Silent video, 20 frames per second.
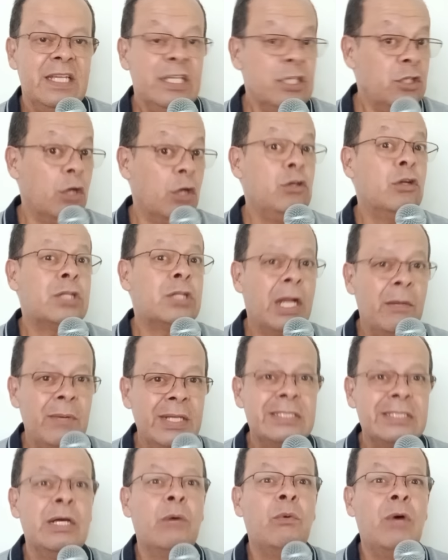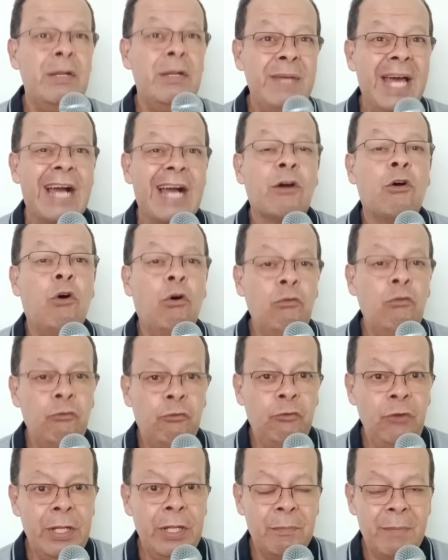Y hoy otra vez se vuelve a
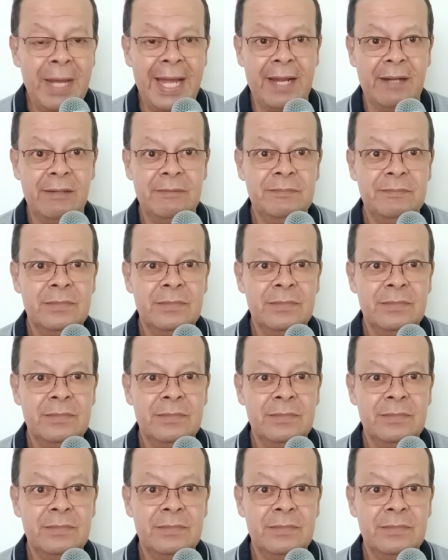confirmar.